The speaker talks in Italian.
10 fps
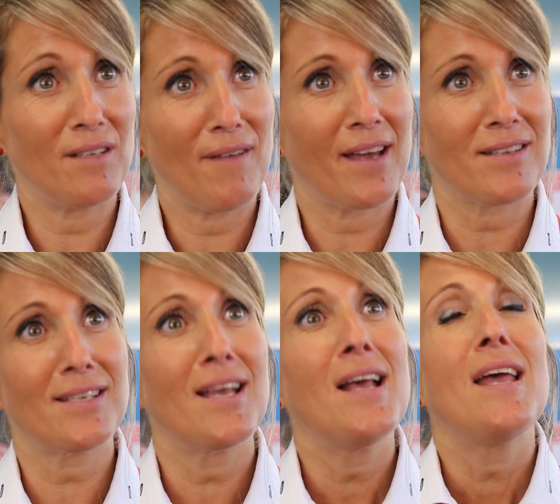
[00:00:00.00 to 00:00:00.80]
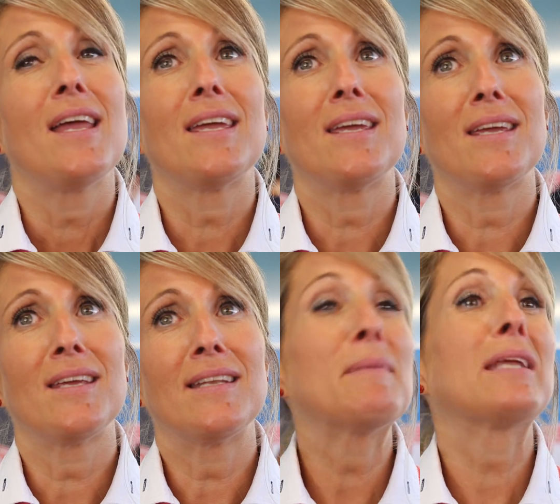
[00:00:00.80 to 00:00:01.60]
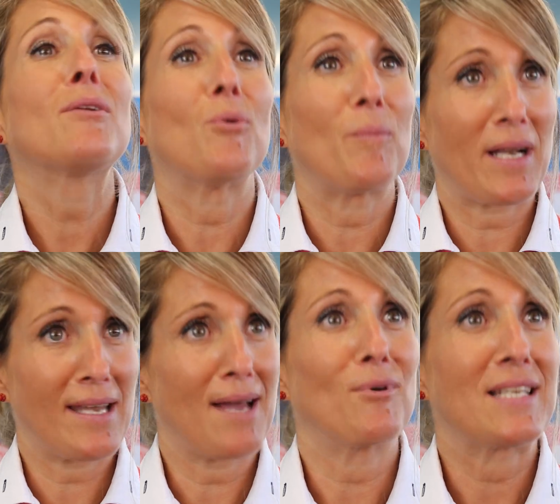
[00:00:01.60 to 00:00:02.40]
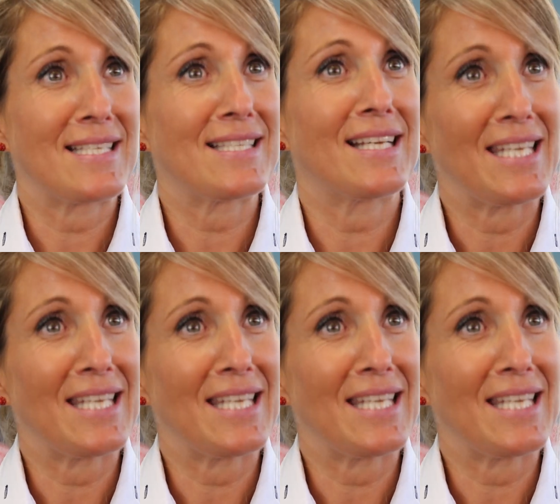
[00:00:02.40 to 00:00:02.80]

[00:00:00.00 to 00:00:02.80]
diverse e nemmeno parliamo la stessa